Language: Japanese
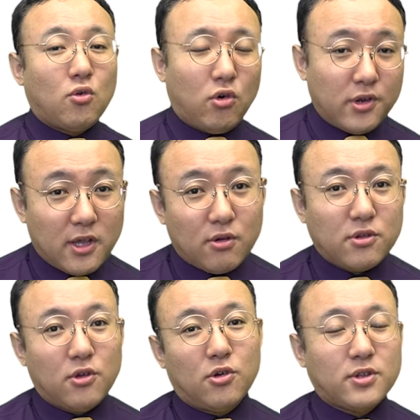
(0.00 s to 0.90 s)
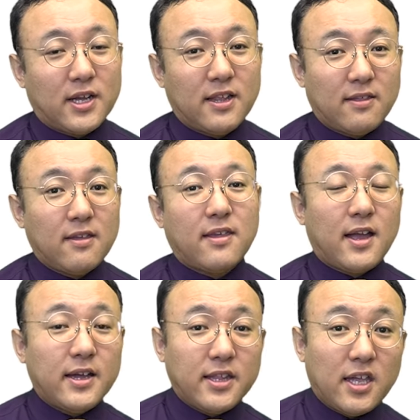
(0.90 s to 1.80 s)
小売業という業態はですね、世
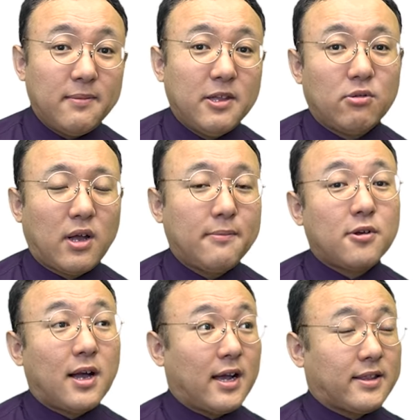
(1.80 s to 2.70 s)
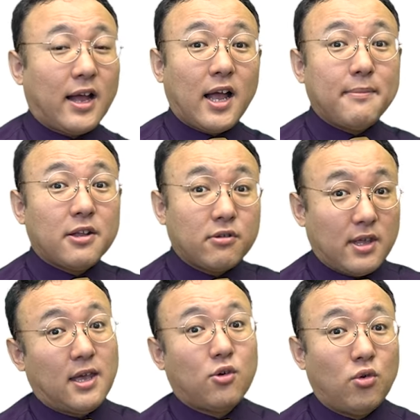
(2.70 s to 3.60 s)
界的に見ると株価が高まる
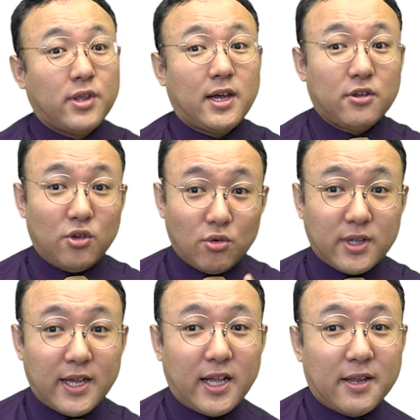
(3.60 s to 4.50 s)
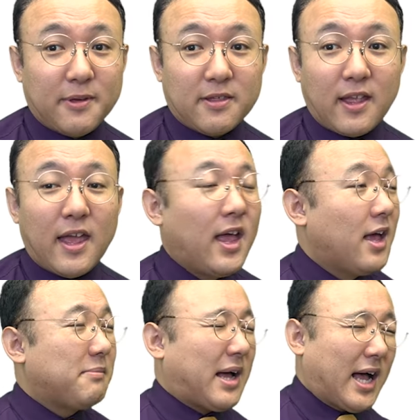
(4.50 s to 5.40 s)
傾向にある業態でありまして、
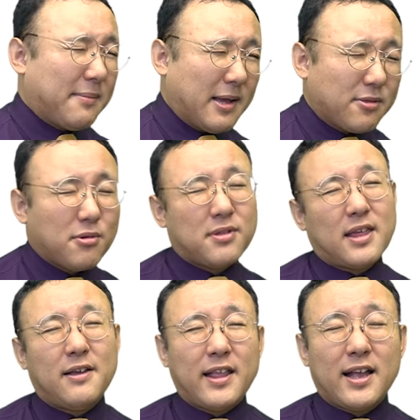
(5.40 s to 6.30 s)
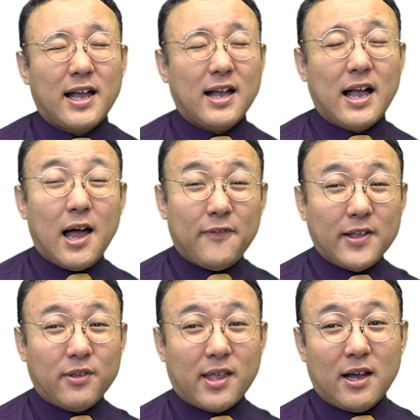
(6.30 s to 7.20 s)
まあ、アマゾンさんなんかガーファ
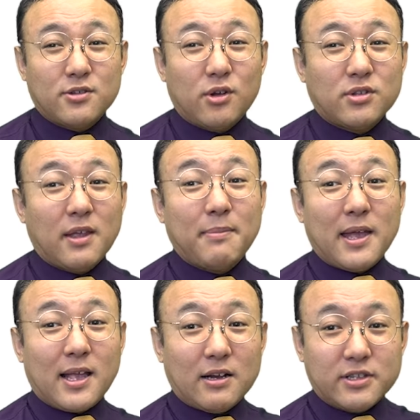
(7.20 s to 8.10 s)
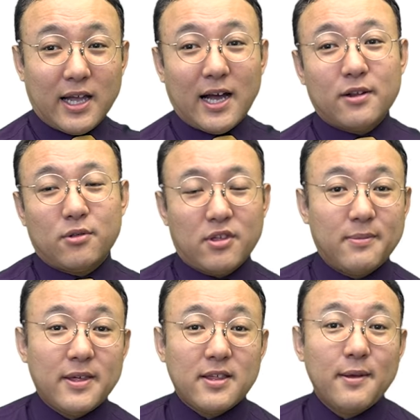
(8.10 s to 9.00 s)
の一角ということで別格であるとし
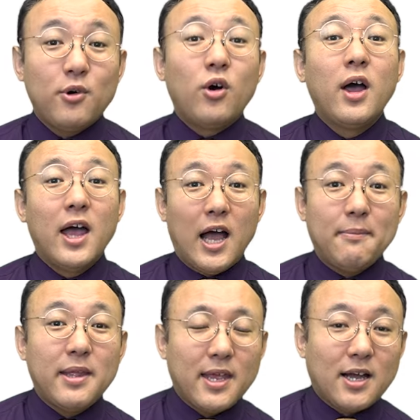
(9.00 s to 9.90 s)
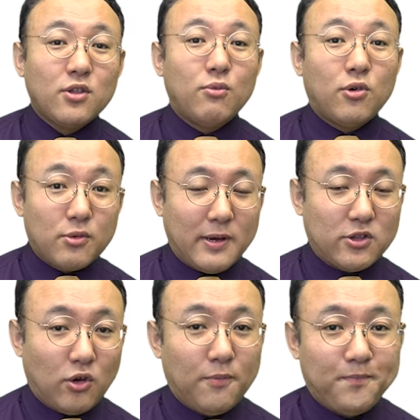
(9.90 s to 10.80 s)
ましても、アメリカの
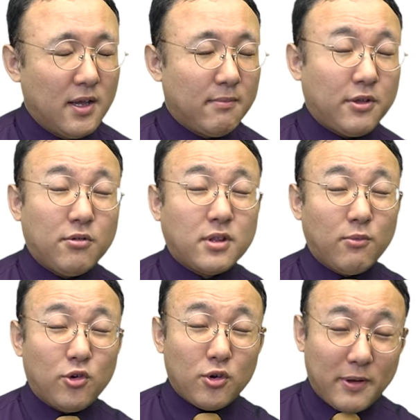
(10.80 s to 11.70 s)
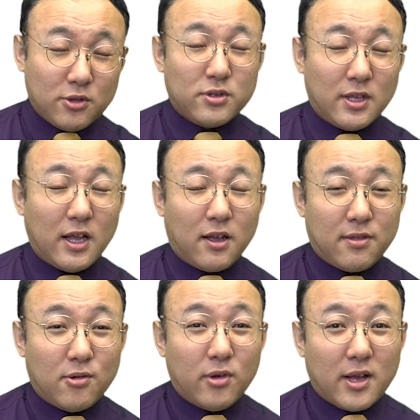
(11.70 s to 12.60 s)
ウォルマート、まあ、言うてウォルマートってなんか
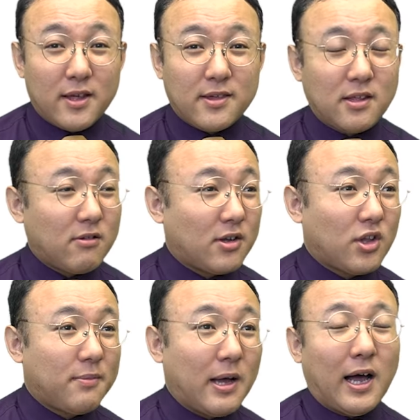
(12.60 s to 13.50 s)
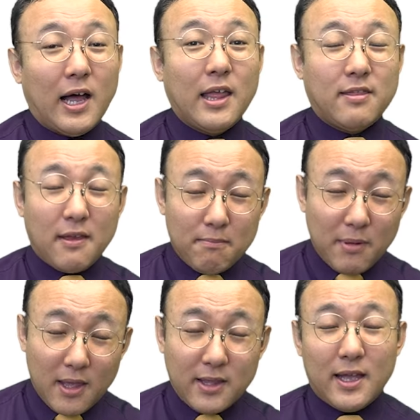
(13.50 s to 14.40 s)
すごい会社なのかといえば、全
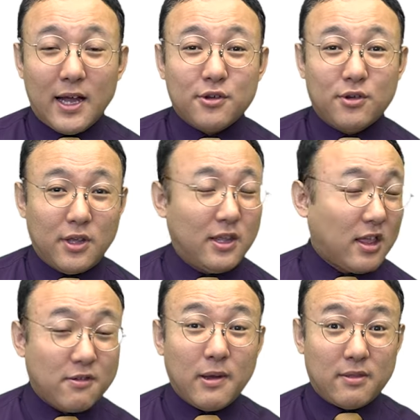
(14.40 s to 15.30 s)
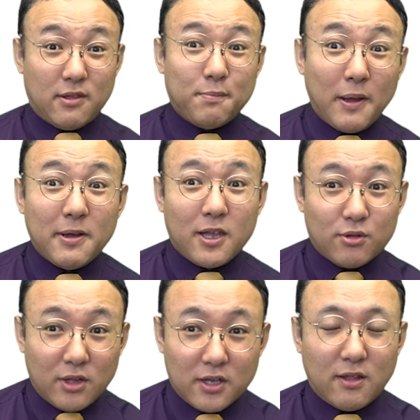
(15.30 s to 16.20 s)
米にある言ってしまう
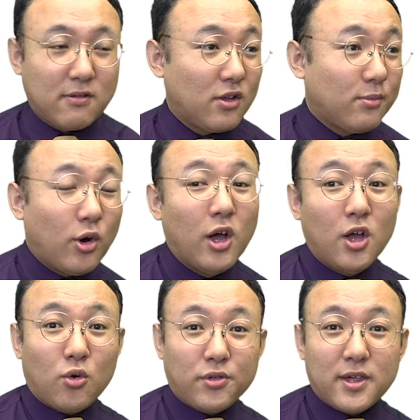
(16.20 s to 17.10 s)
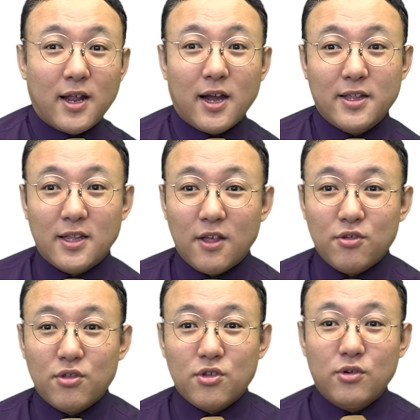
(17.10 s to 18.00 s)
スーパーマーケットなわけですけども、こちらが
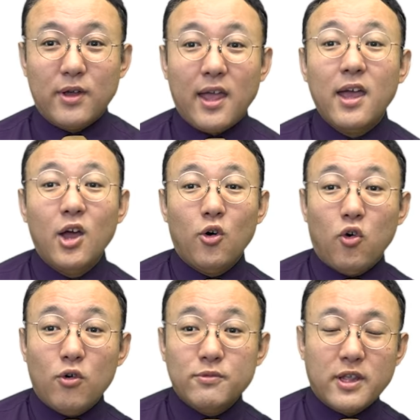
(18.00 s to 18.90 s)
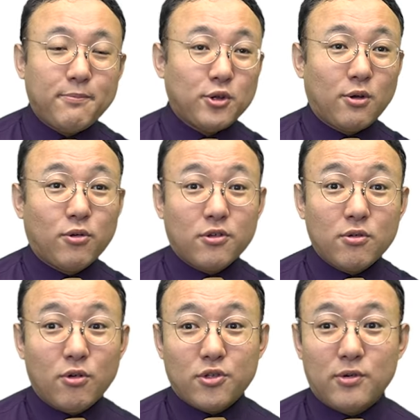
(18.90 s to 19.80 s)
70兆円、ホームデポで
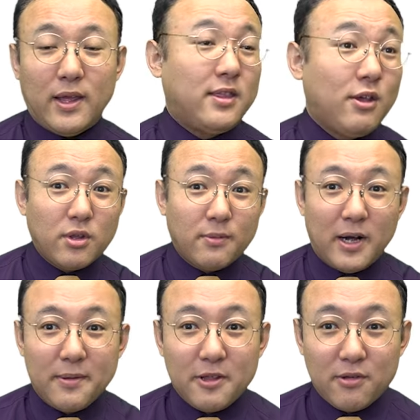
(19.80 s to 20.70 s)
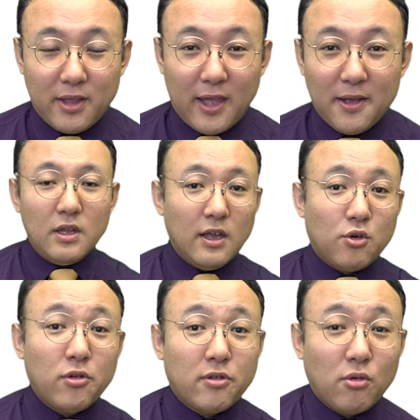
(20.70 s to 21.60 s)
55兆円、にもありますよね。
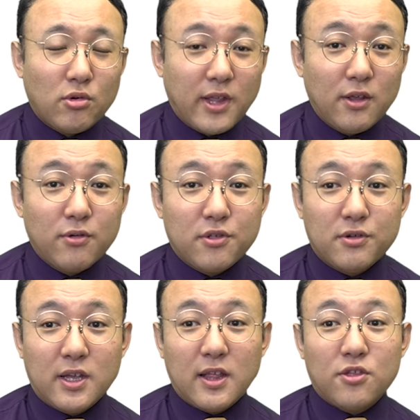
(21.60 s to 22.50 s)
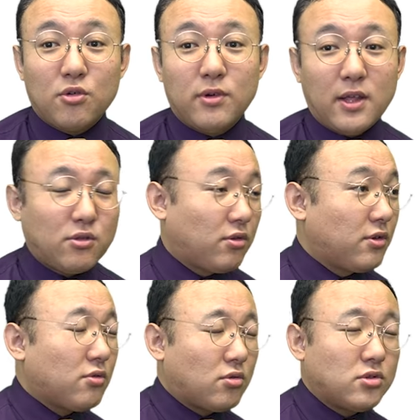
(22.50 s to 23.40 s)
コストコで47兆円と
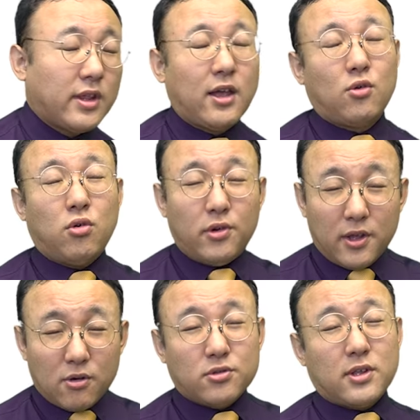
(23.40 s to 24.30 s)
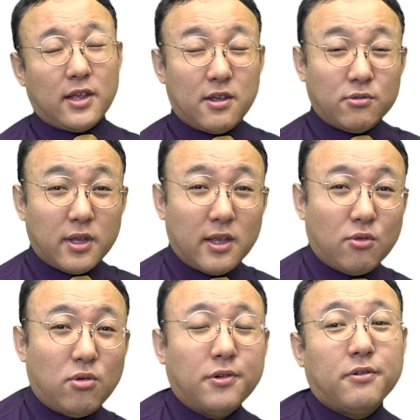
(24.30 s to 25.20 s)
いうことで、小売業というのは基本的に
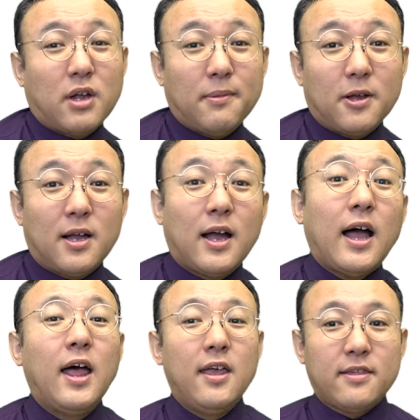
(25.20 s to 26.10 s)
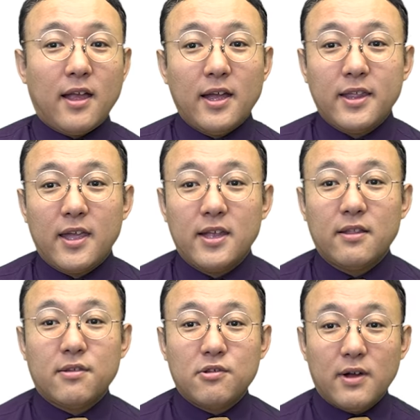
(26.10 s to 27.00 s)
こういう株価が世界的に
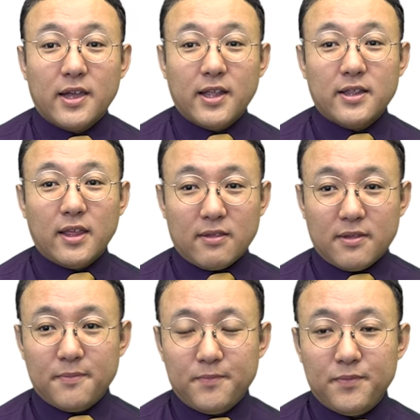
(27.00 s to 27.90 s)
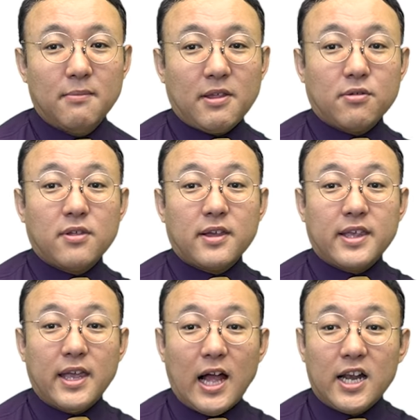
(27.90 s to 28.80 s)
はつくわけなんです。まあ、その
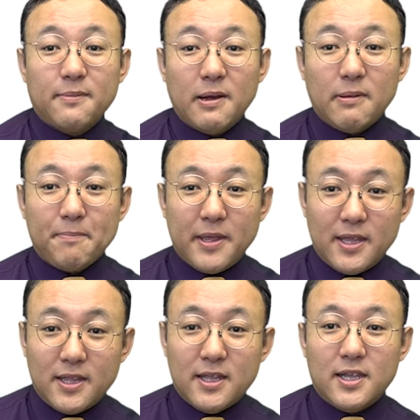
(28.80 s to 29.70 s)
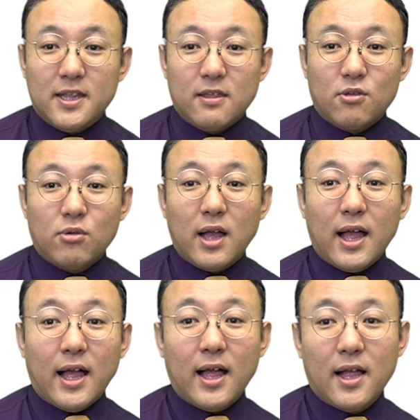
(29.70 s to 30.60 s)
先、アリババ PDD ですと
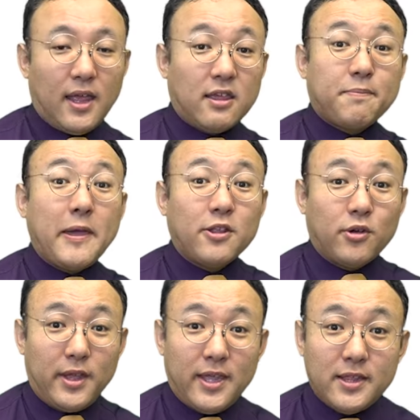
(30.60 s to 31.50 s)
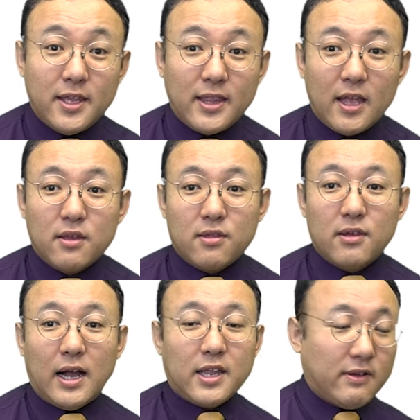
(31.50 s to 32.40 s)
か、スペインのインディテックス、
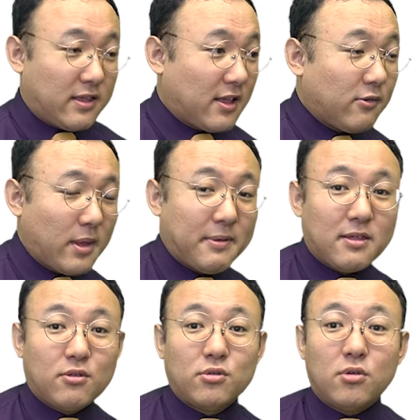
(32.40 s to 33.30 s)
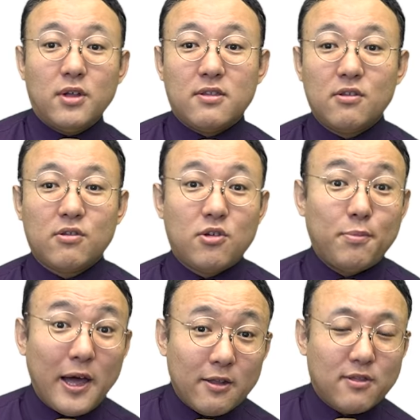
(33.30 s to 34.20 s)
あるいは下を見ますとドイツの
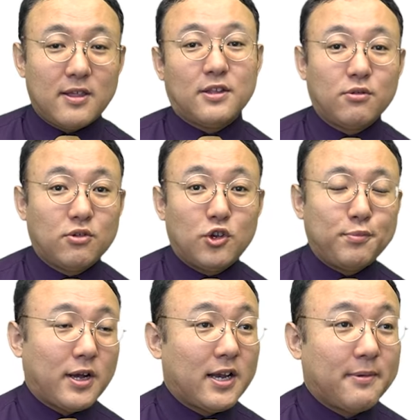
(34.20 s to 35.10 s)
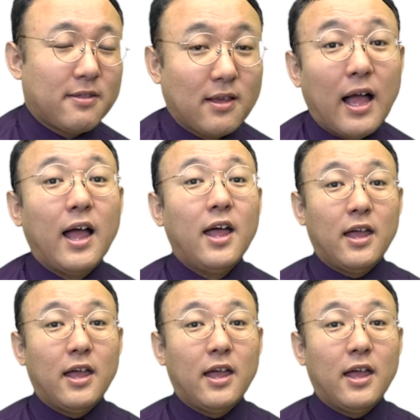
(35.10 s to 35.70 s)
シュバルツなどのグループがありますが、